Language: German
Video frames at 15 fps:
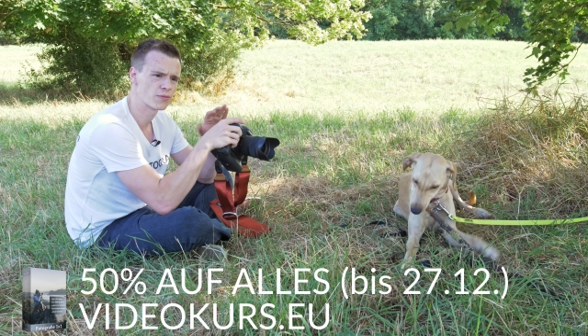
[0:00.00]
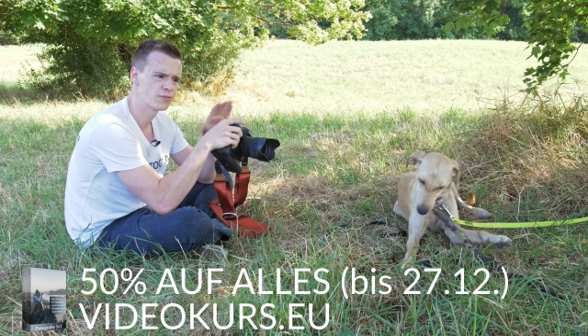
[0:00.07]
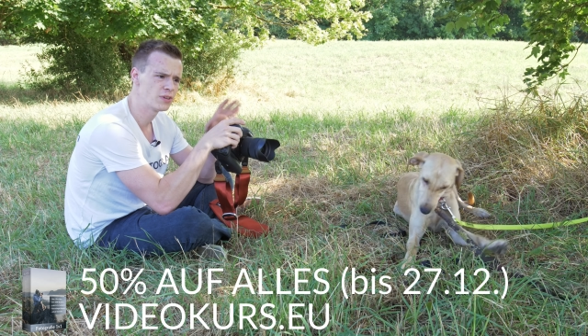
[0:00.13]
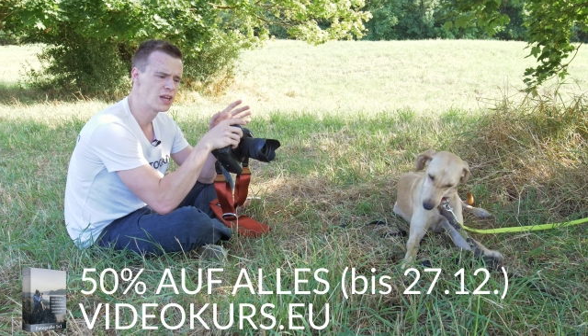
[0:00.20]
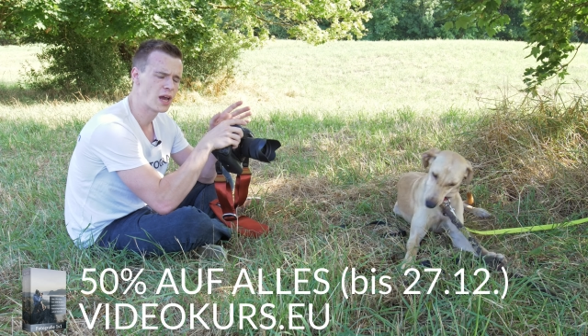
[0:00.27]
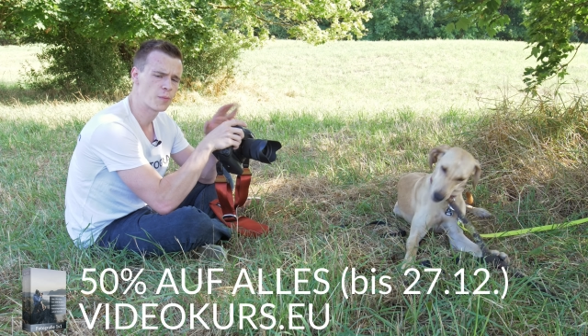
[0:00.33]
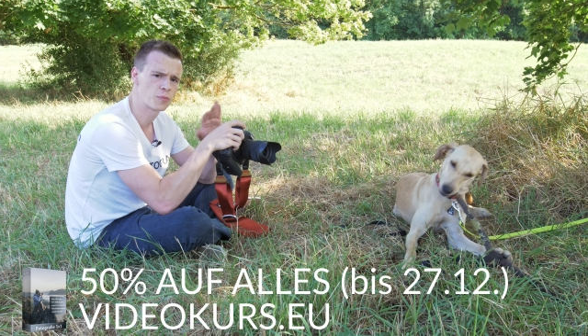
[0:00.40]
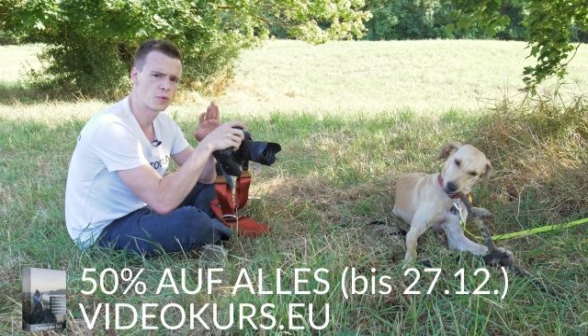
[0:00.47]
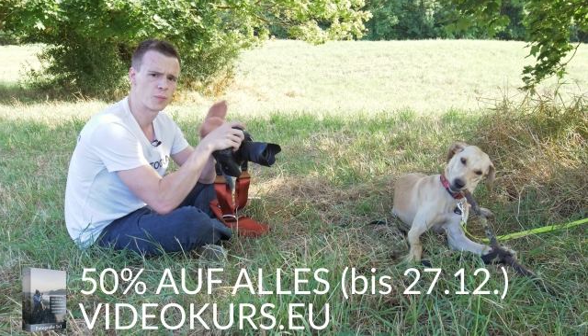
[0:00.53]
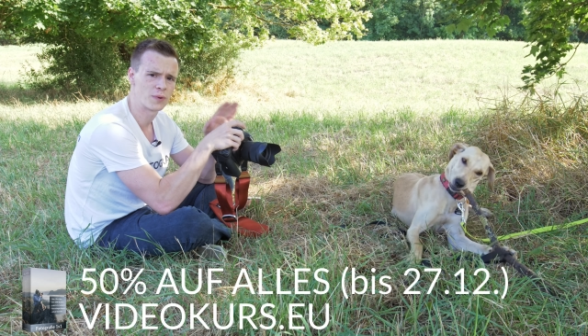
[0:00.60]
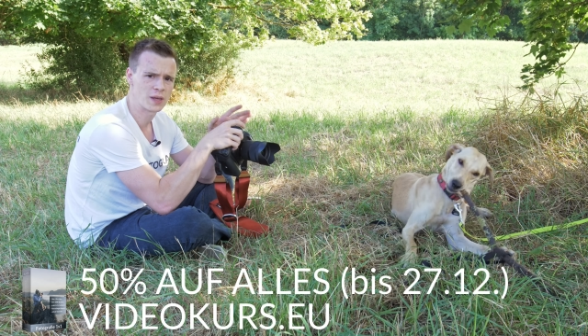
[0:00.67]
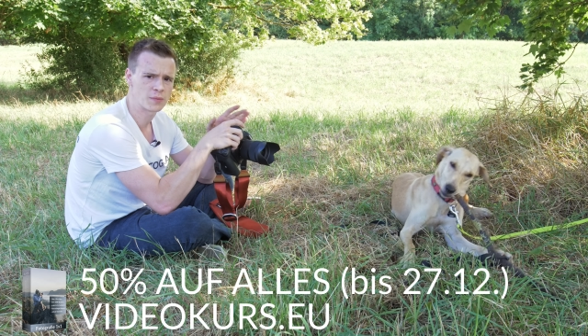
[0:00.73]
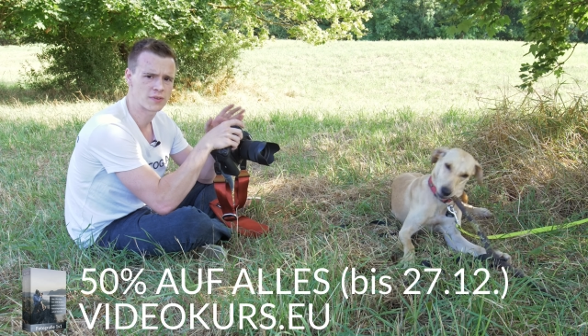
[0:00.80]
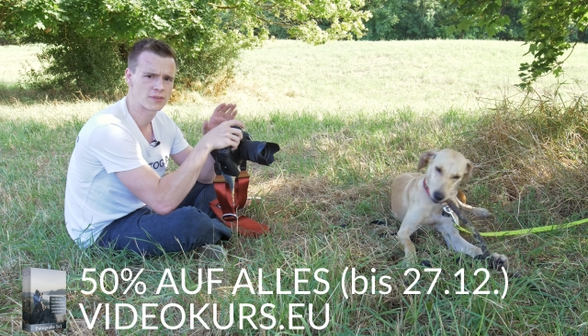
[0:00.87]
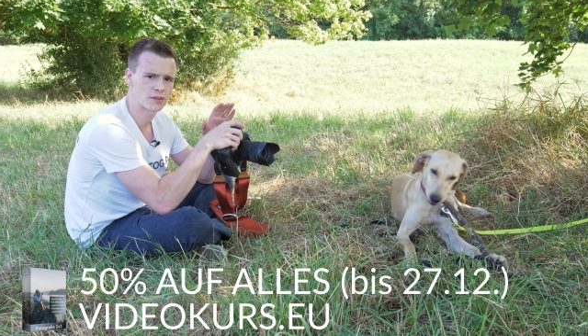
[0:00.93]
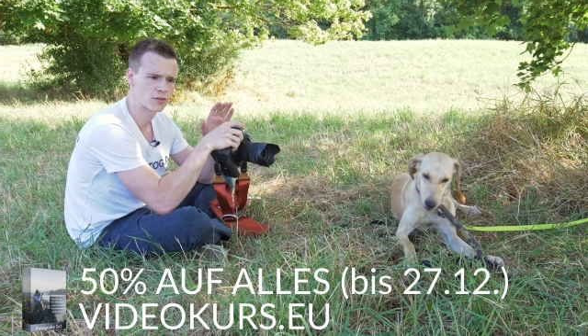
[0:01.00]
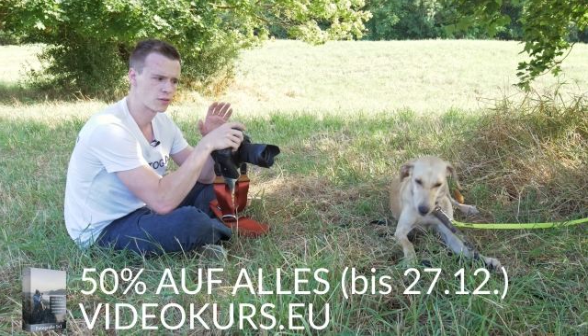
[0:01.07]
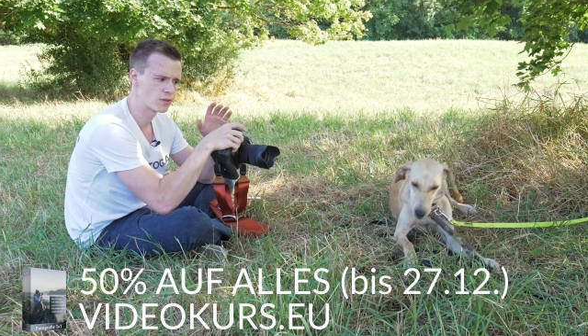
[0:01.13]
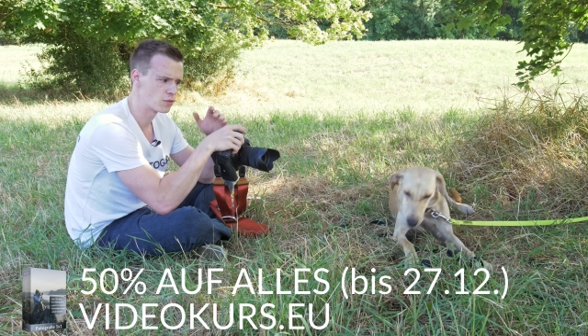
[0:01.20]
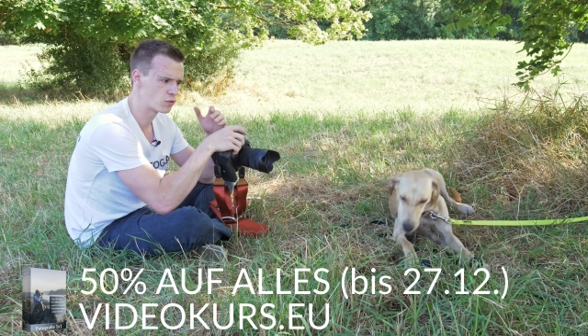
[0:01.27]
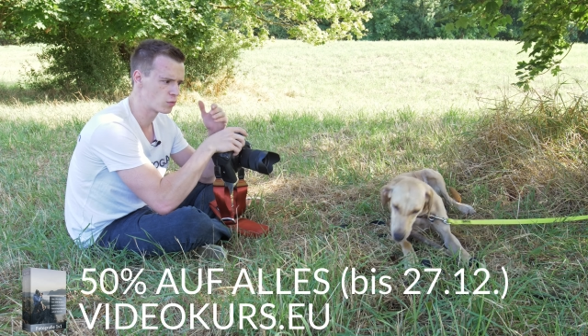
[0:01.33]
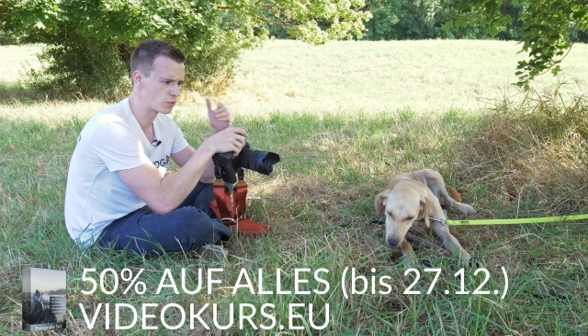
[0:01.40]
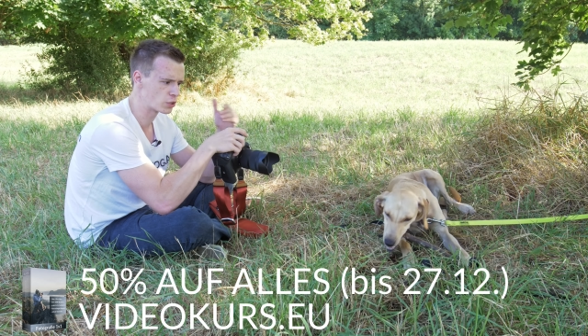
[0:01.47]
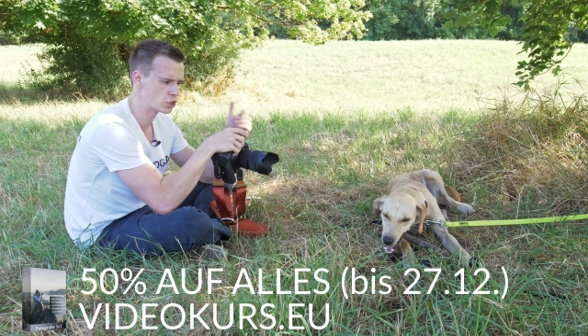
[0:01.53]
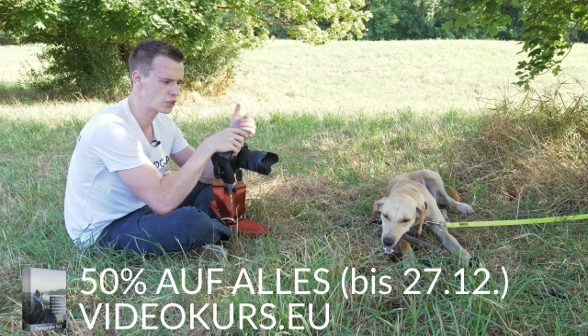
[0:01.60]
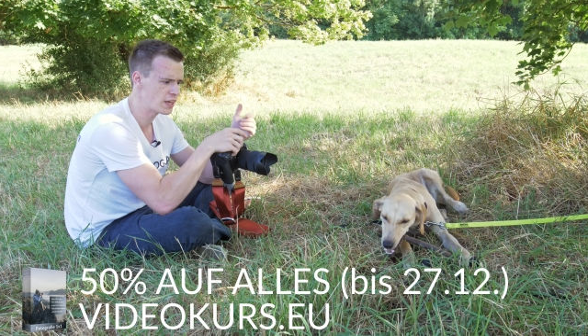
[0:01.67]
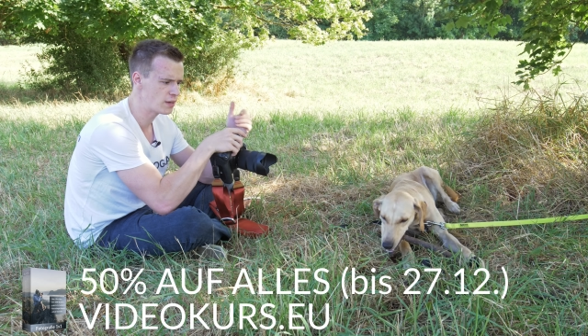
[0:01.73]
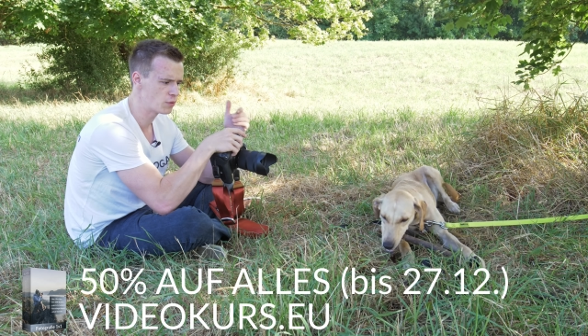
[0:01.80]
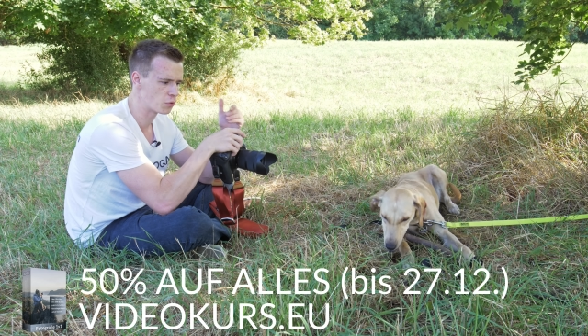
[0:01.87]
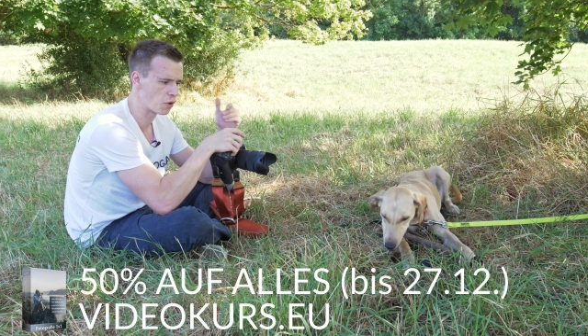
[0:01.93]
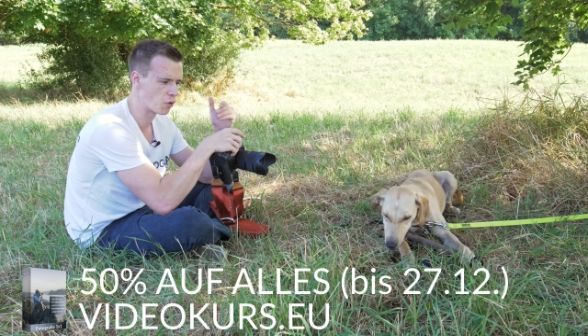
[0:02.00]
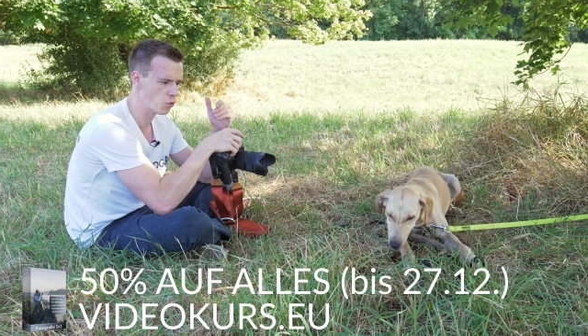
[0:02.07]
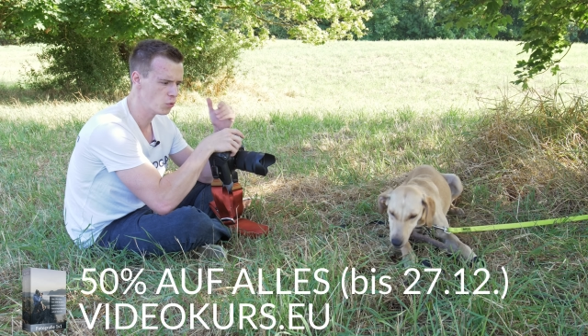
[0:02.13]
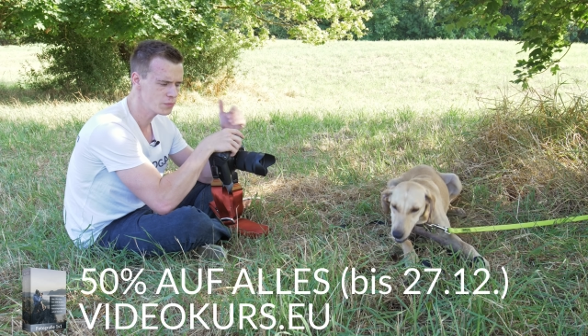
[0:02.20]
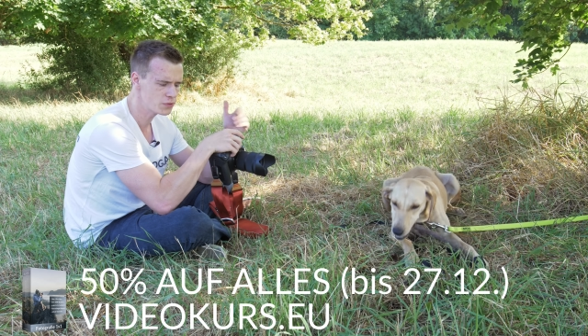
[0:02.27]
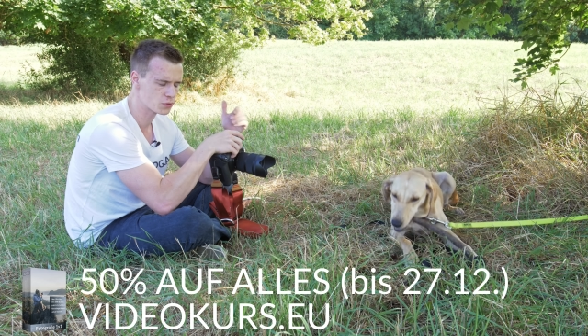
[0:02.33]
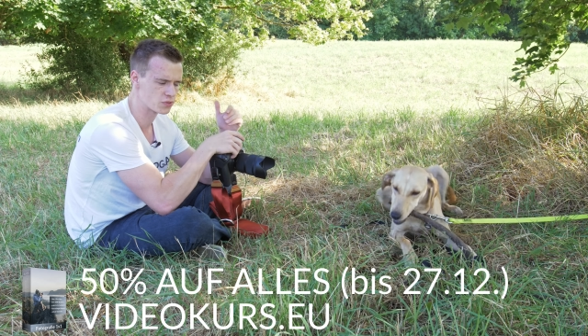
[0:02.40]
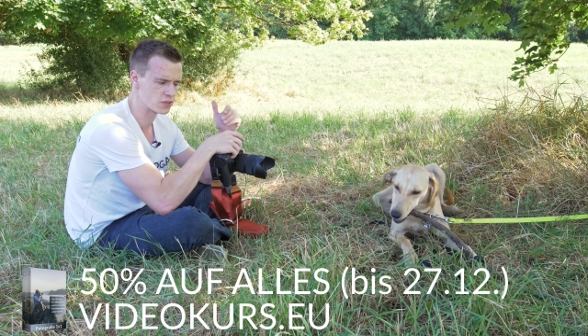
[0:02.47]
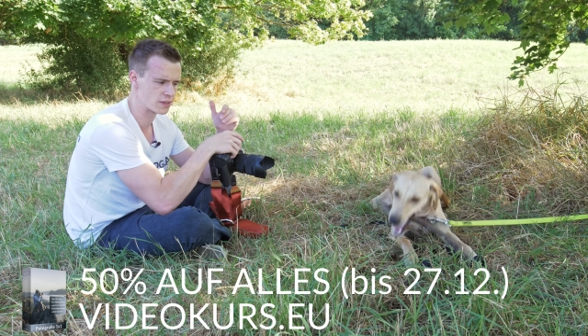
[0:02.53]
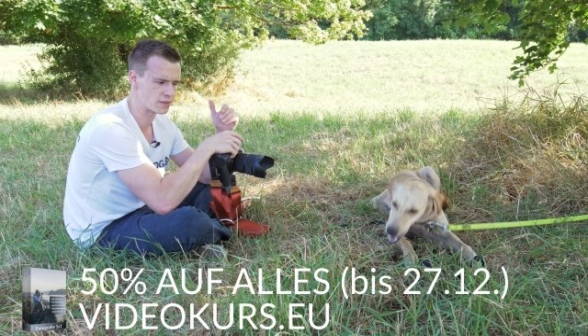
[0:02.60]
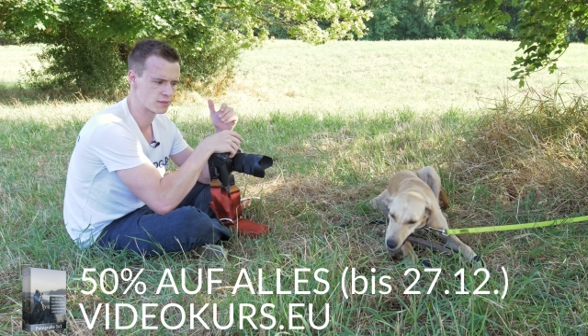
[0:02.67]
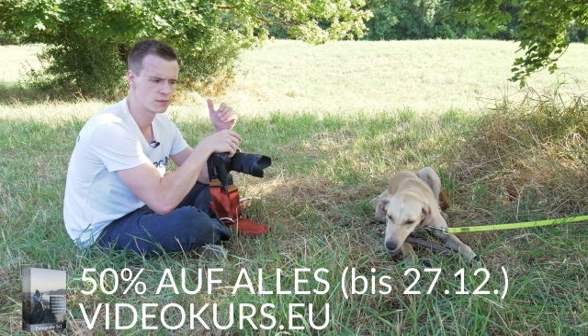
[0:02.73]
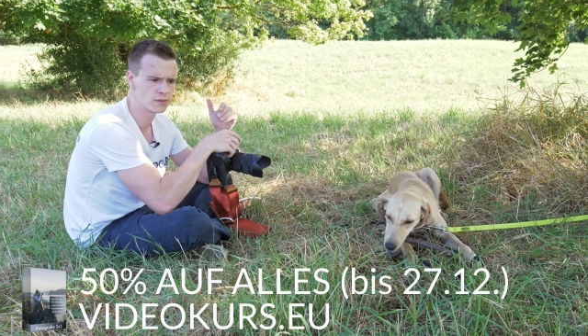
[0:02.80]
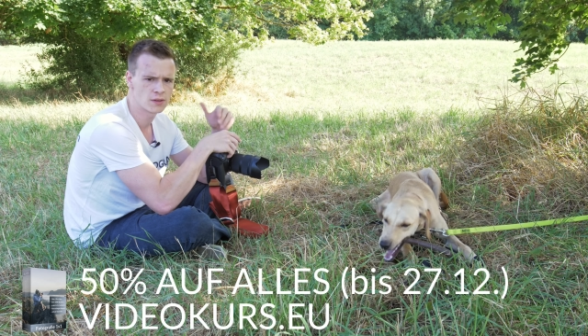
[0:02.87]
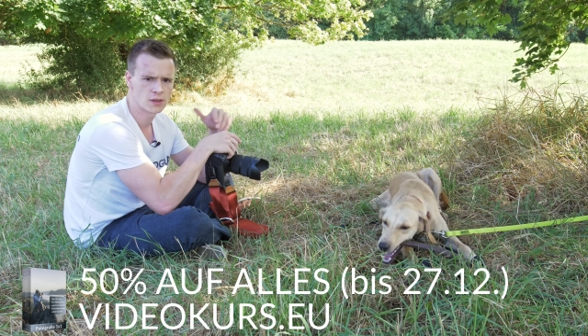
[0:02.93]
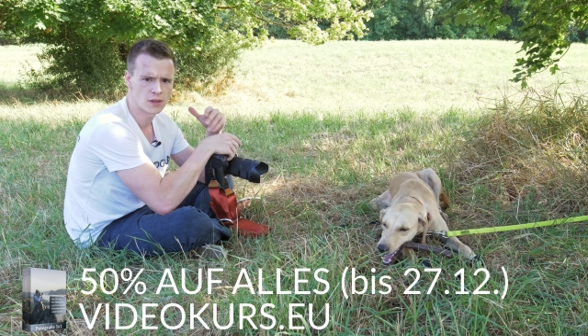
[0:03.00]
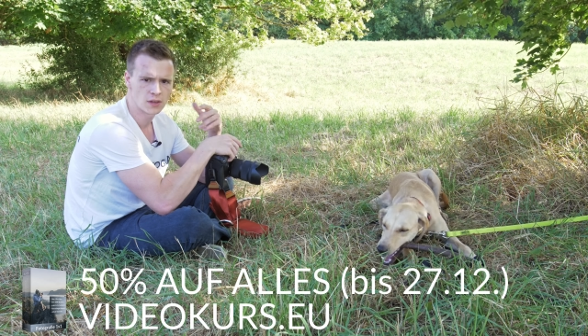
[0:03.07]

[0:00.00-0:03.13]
viele haben ein Problem, das dann zu verstehen und auch umzusetzen.